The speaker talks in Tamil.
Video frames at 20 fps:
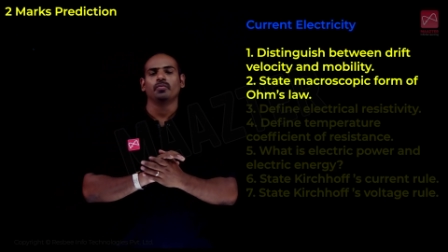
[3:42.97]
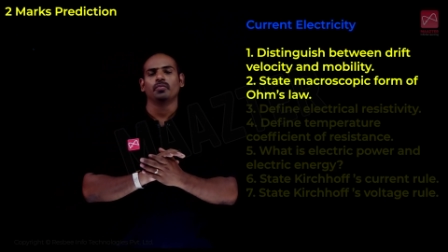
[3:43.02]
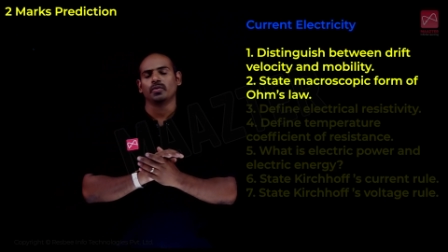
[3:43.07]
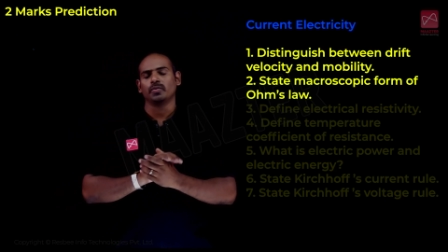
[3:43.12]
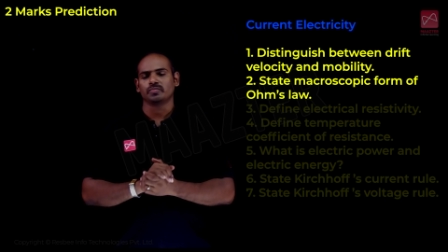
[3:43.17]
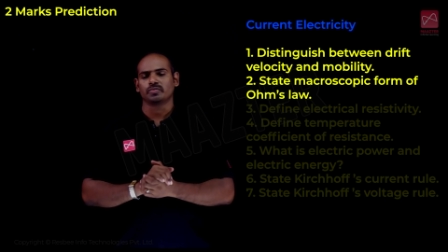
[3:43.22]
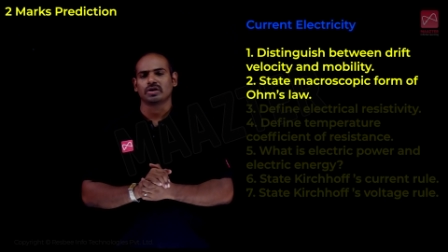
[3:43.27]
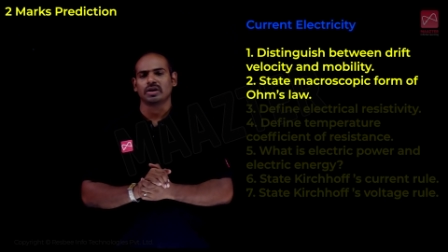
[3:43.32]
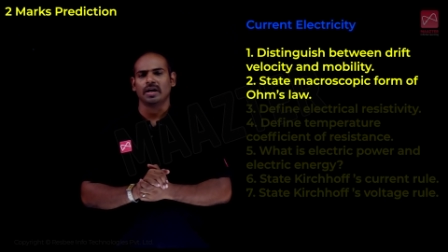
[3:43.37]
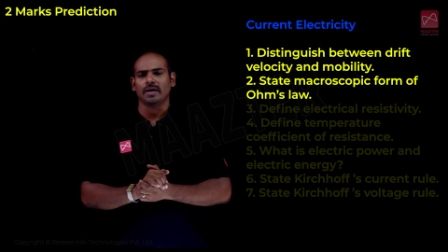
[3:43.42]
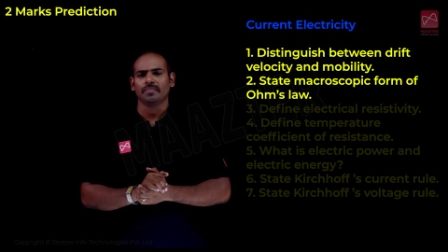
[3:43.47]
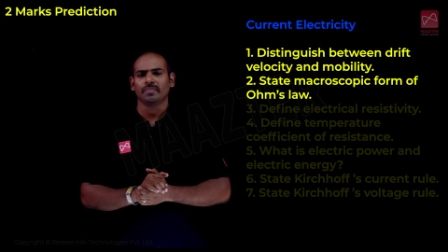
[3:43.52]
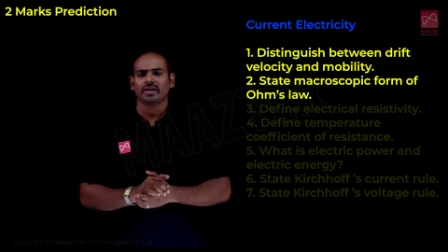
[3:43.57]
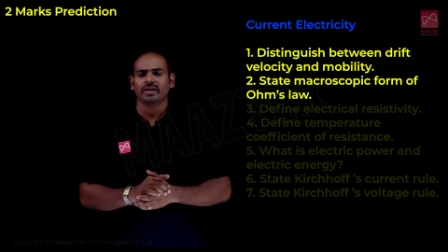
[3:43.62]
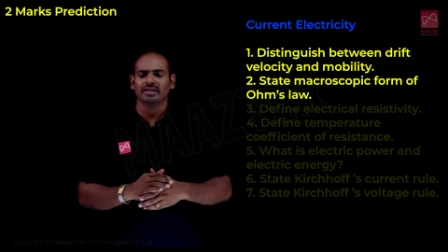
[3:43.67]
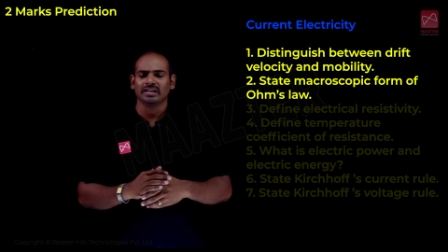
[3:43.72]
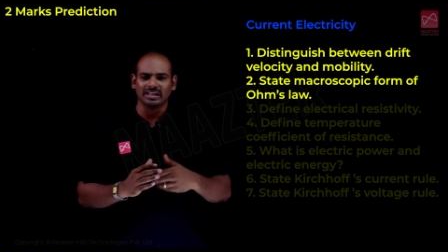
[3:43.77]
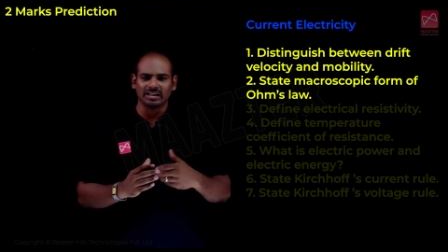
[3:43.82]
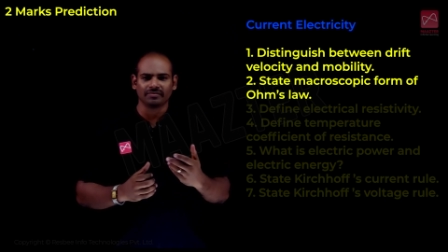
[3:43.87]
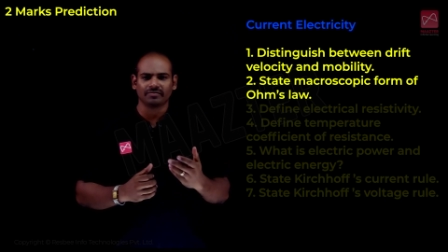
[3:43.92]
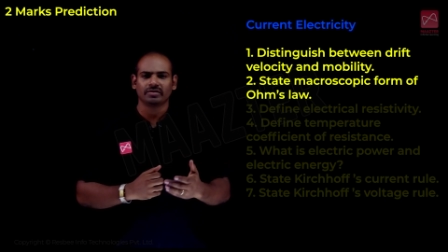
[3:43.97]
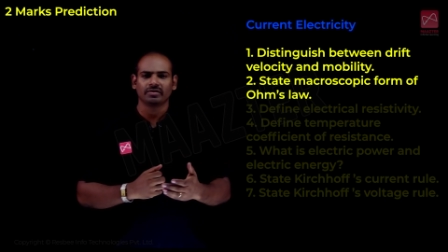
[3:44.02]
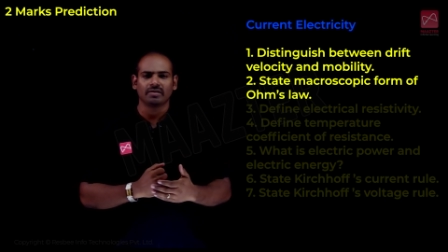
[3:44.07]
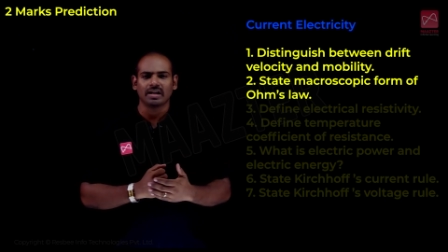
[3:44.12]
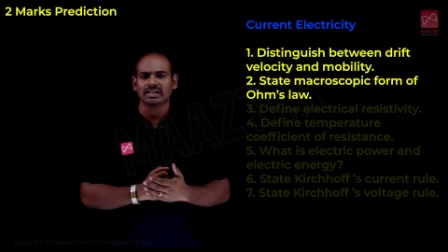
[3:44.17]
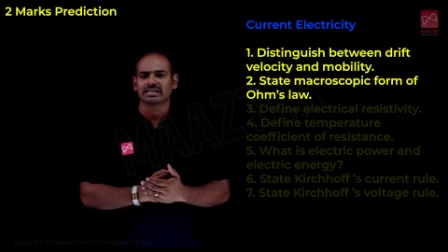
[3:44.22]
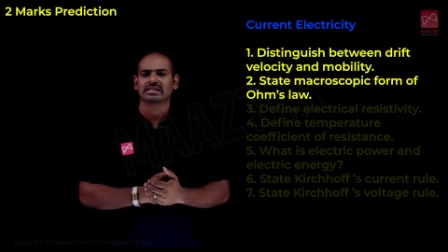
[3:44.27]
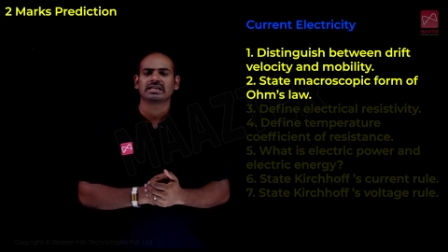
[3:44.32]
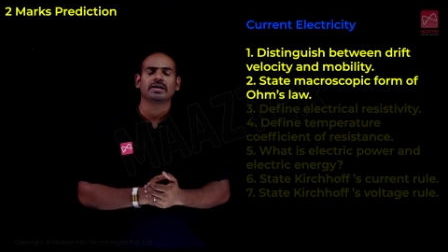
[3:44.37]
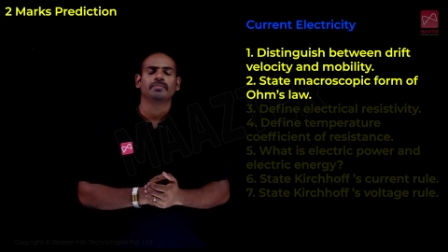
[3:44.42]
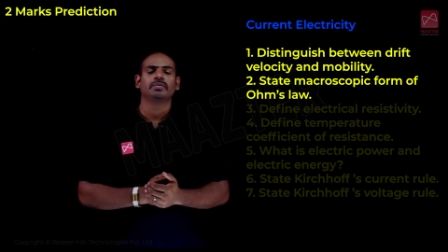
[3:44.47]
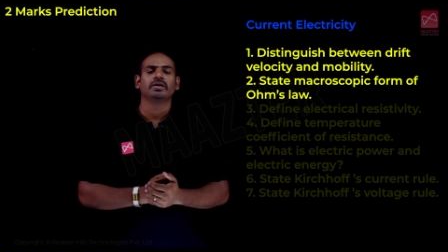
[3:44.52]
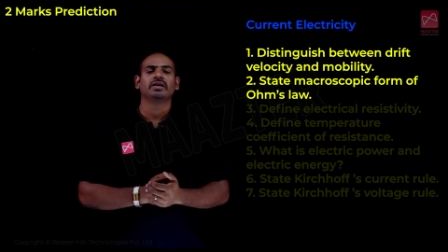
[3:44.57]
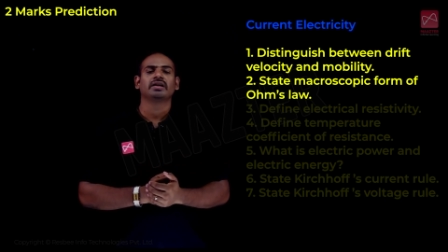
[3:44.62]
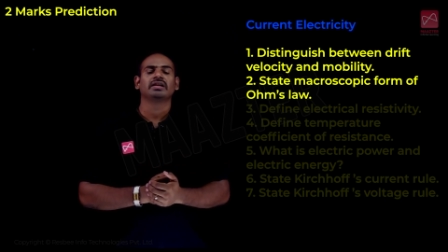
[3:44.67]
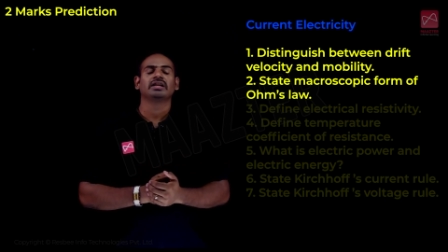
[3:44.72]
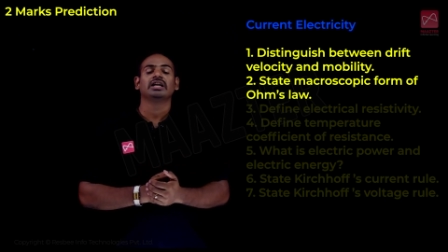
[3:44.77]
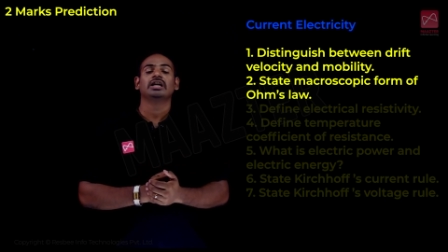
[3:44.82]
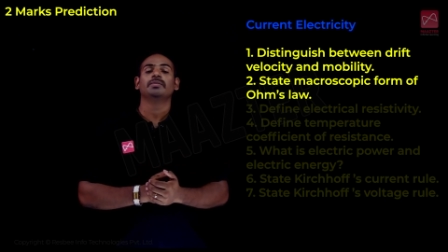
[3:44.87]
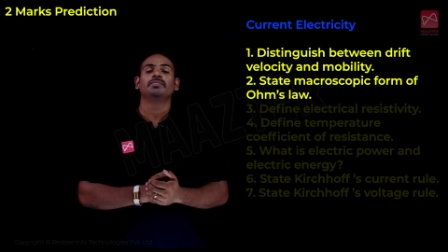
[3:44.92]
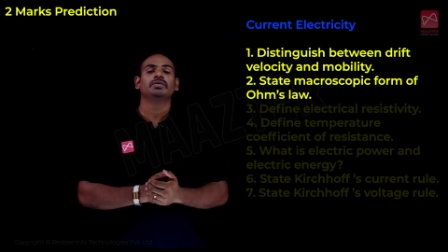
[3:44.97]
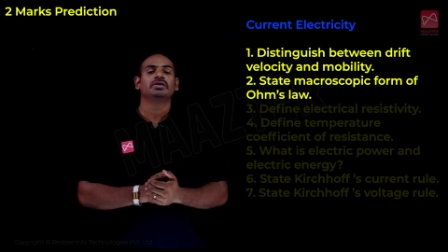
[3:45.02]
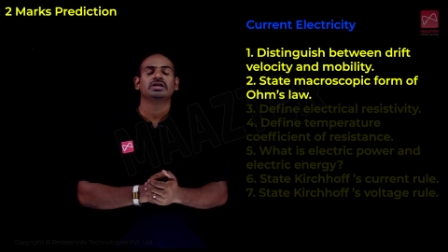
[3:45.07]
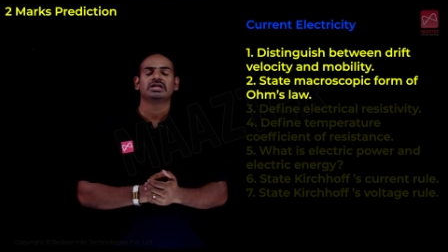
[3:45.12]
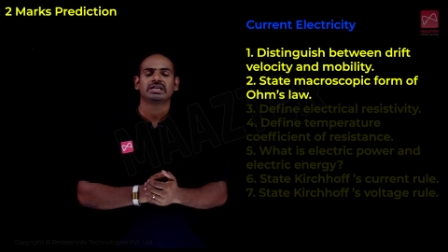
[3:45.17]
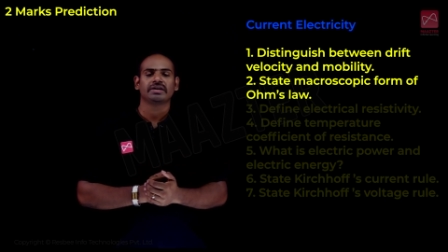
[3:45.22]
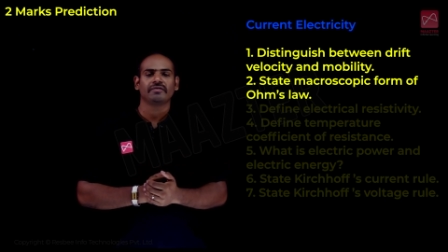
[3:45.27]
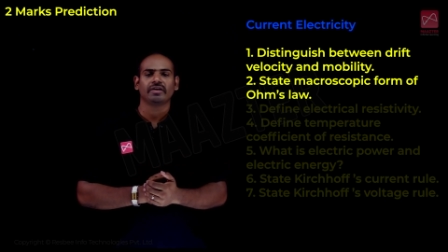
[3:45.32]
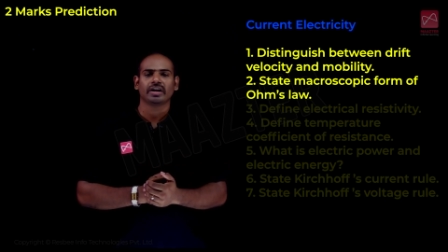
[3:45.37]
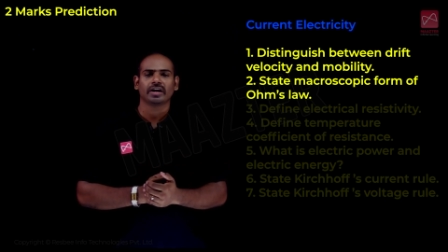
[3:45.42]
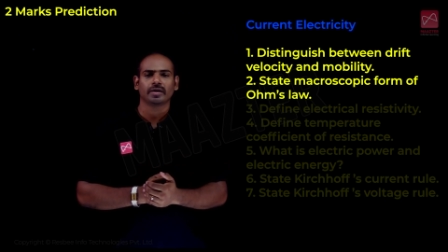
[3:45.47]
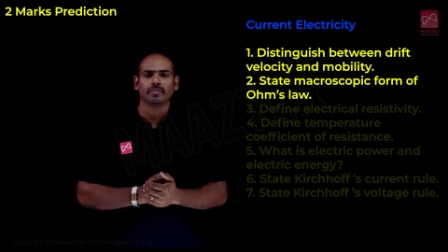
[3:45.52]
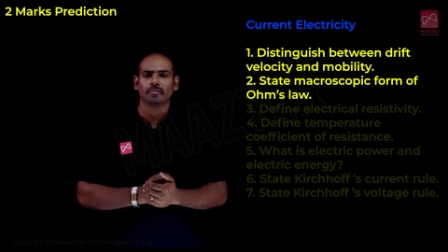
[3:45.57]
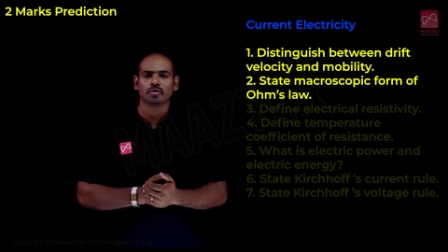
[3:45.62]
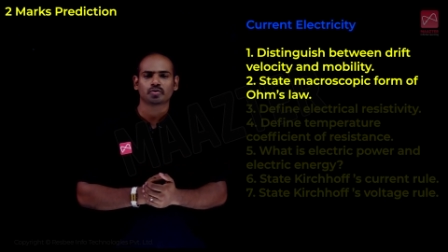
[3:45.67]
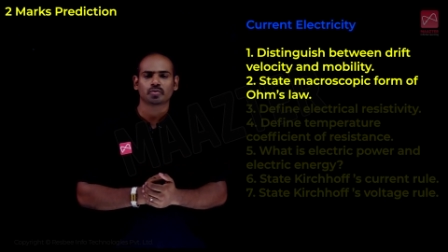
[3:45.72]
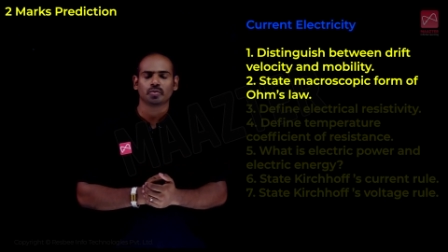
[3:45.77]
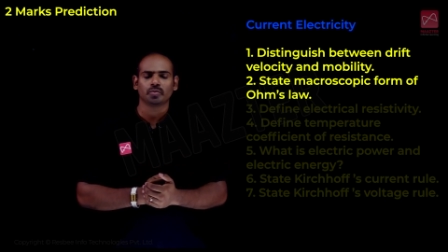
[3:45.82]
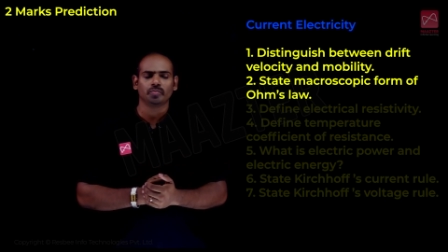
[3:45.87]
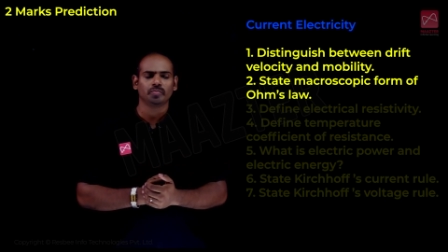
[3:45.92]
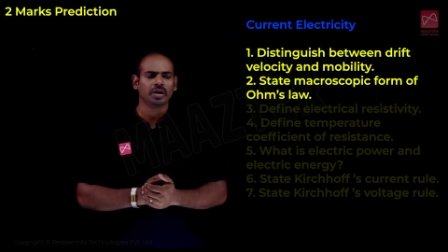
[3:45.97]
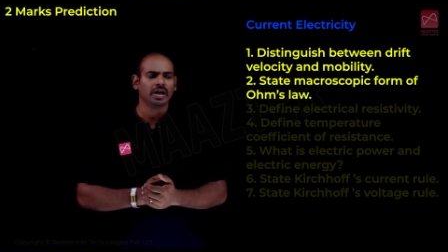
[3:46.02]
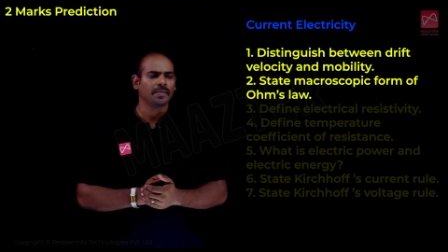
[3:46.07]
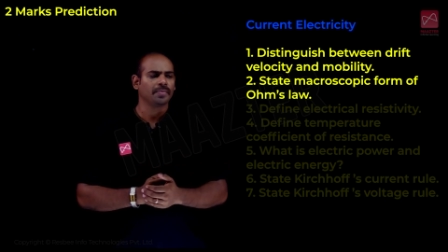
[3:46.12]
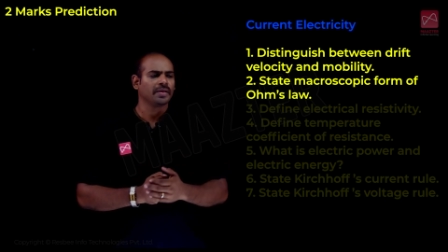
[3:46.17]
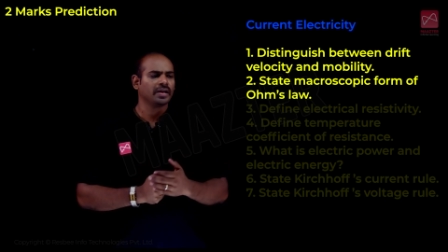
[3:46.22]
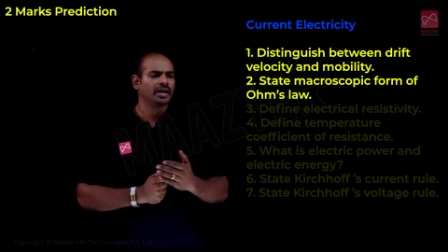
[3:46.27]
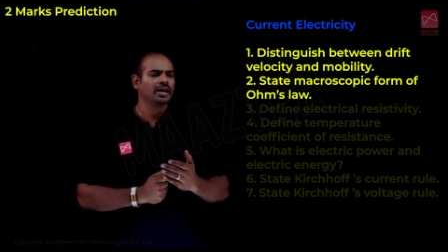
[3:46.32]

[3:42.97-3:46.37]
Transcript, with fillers: ஓம்ஸ்லா இந்த ட்ரிஃப்ட் விளாஸ்டி அப்படின்றது இழுப்பு திசை வேகன்னு சொல்லுவோம் இல்லையா